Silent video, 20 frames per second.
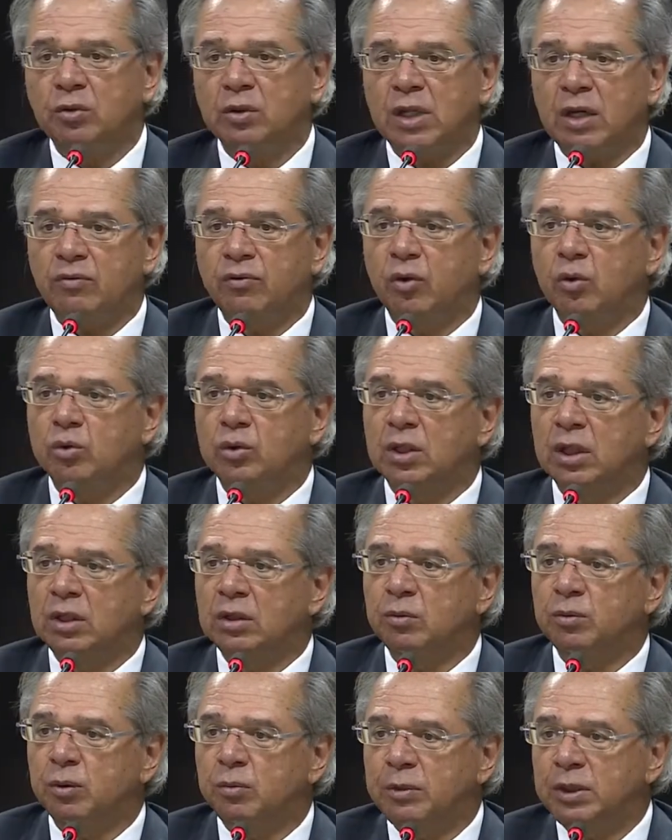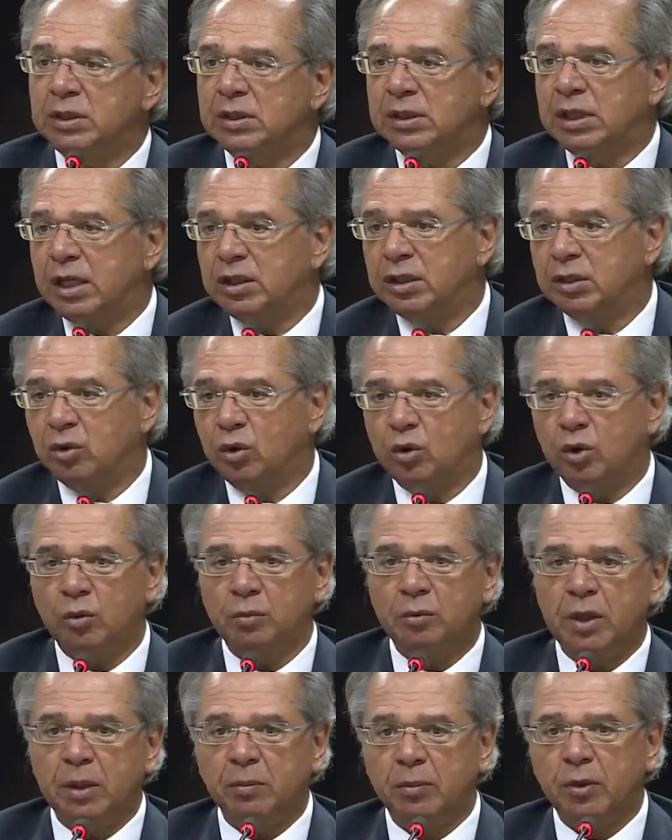não está voltando para o Ministério da
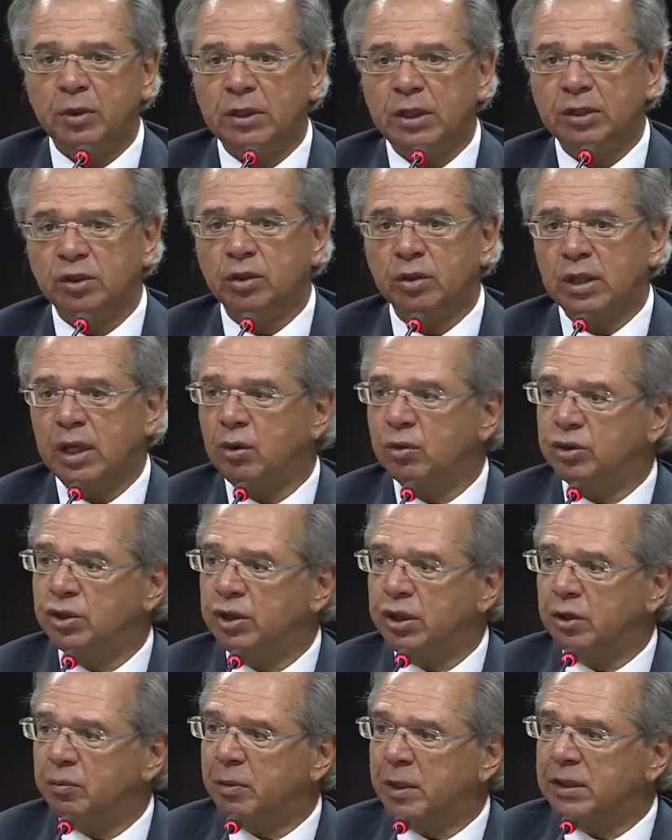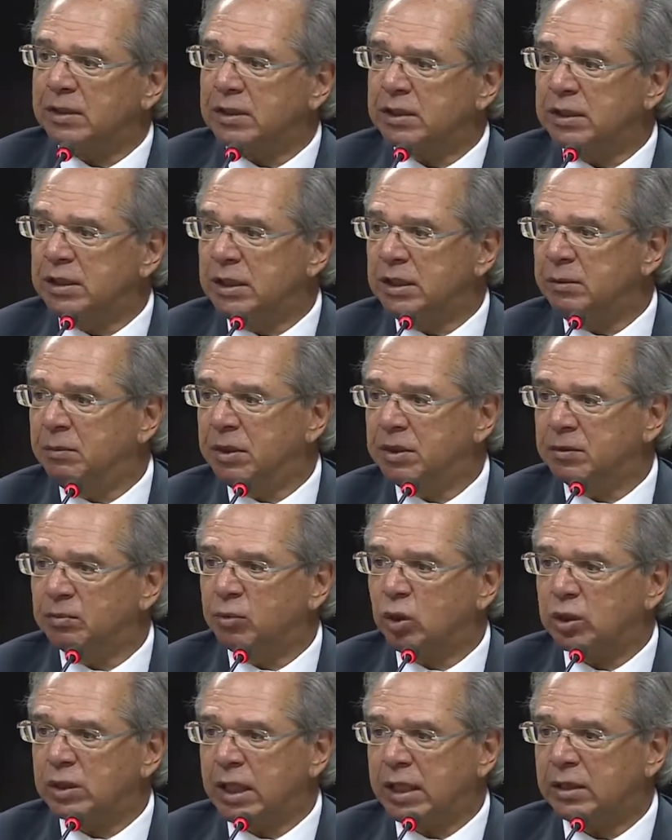Economia poder jogar o dinheiro para cima,
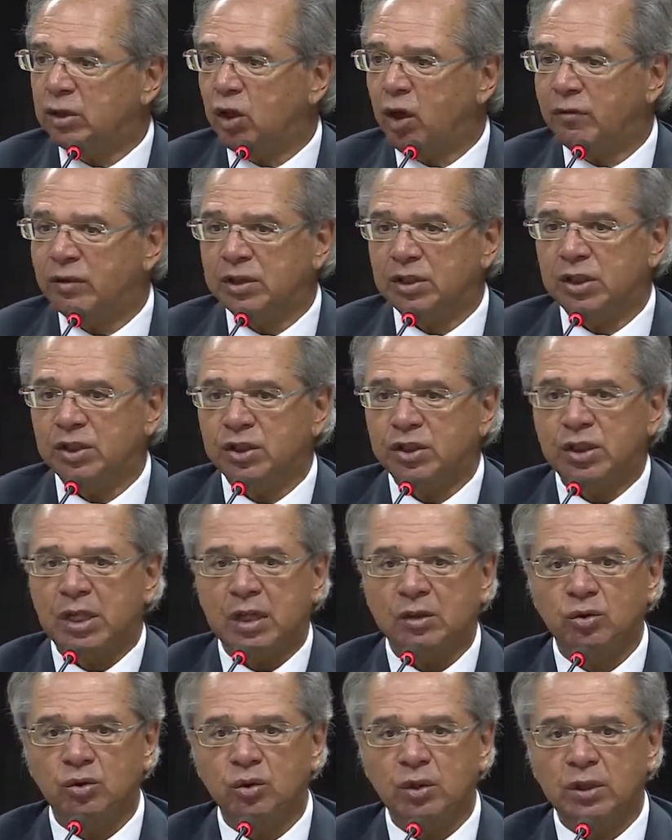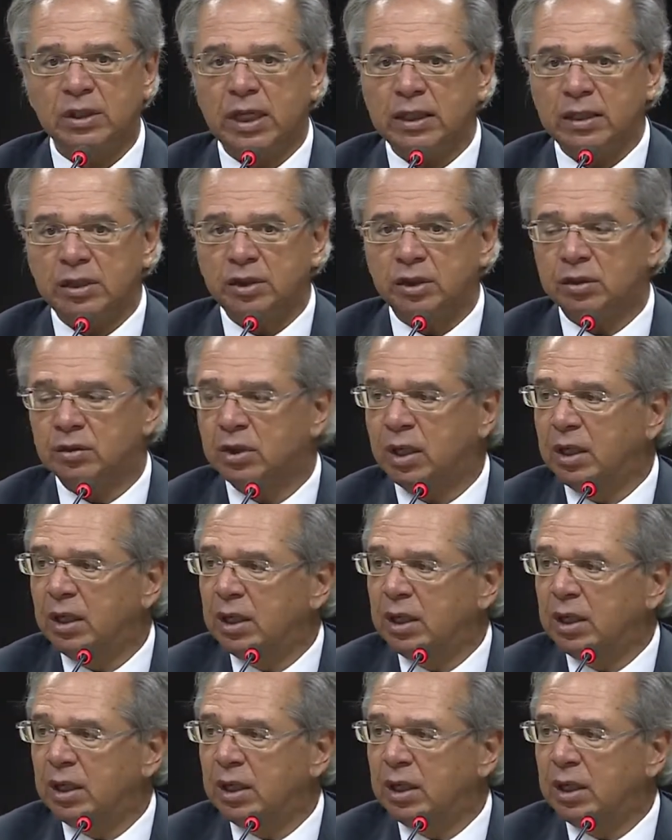botar em novas destinações, nada disso.